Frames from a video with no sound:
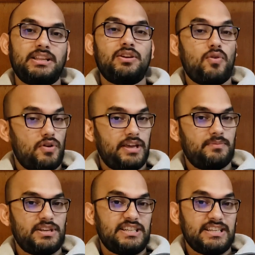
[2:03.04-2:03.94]
চাইতে অনেক
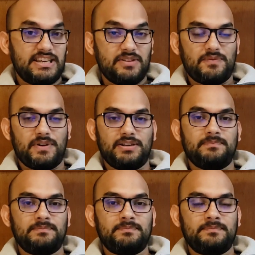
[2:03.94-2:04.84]
বেশি ডিফারেন্ট
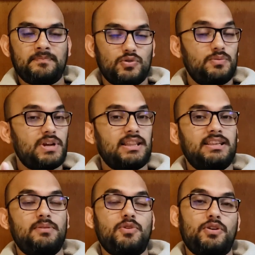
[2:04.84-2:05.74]
প্রথম সাত
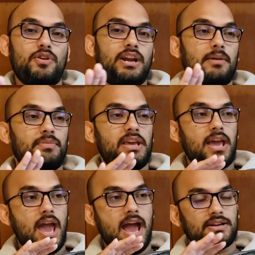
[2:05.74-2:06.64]
দিনে মনে করেন আপনি
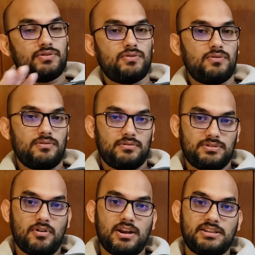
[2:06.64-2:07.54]
একশো
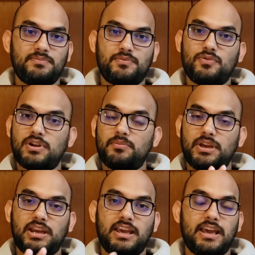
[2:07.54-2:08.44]
স্কলারশিপ প্রোগ্রাম
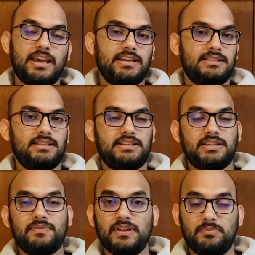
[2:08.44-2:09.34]
এনে এই এক্সেল
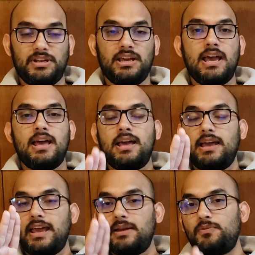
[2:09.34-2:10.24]
শিটে ফেলবেন
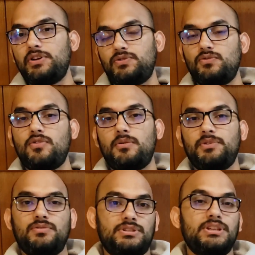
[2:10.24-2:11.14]
এরপরে শুরু
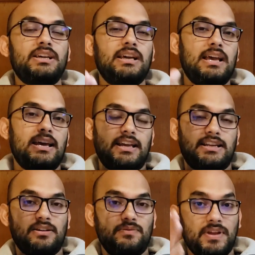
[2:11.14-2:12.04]
হবে হচ্ছে
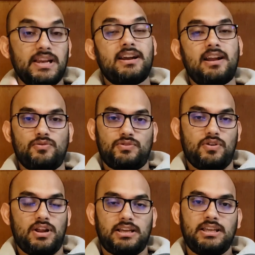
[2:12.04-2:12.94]
এটাকে ফিল্টার আউট
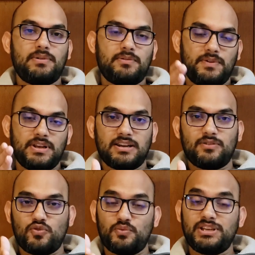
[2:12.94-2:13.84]
করা কিভাবে ফিল্টার
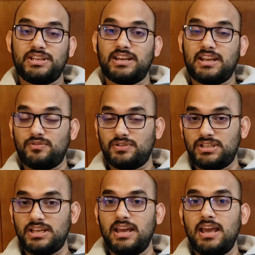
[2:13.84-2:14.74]
করবেন সেটাই
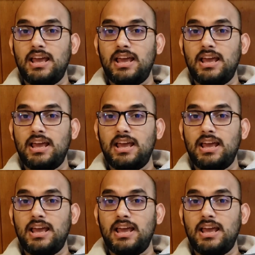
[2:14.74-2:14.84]
হচ্ছে